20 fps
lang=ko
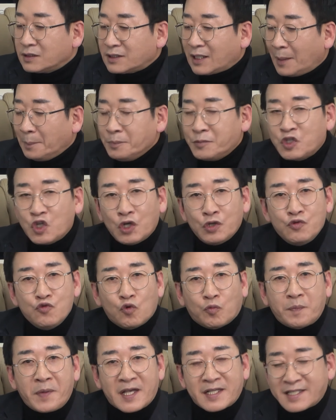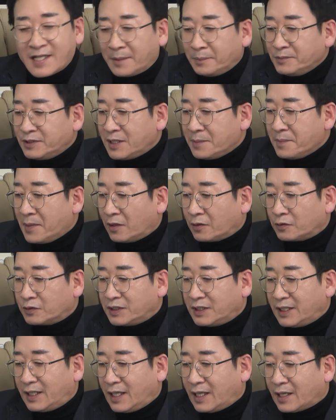삼천육백삼십만
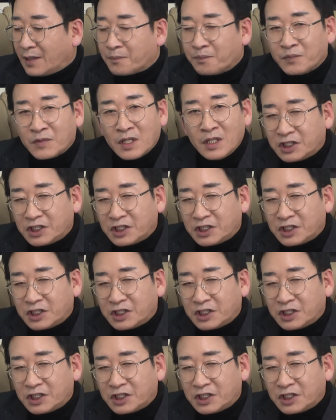원인데